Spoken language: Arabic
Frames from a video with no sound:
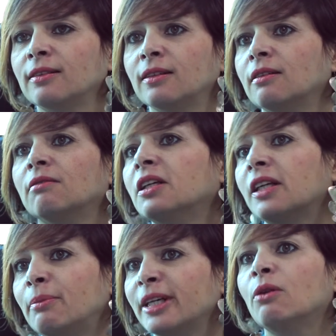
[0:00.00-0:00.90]

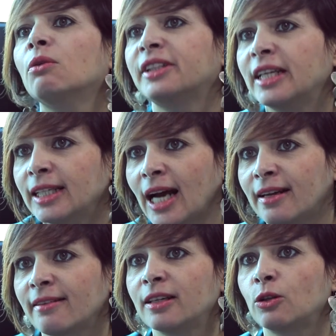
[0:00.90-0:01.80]
ارهابيه والدليل على
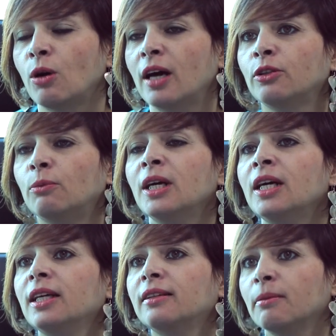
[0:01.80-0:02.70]
ذلك هو انهم
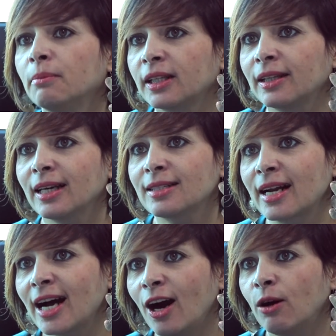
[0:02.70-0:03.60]
يتم اطلاق
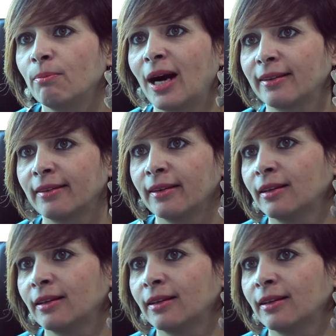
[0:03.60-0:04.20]
سراحهم بعد